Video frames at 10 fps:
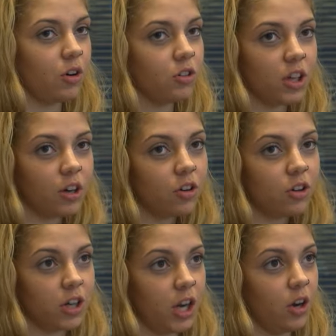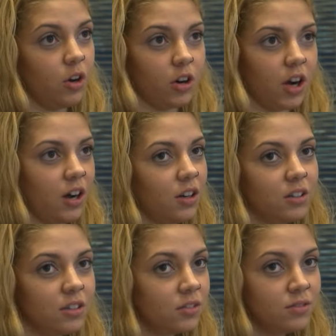Hayır benim için fark
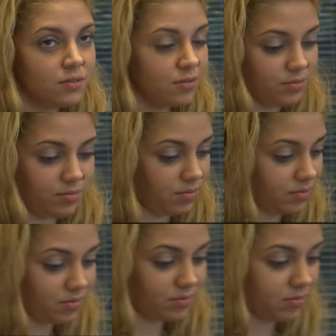etmez. Yani birisi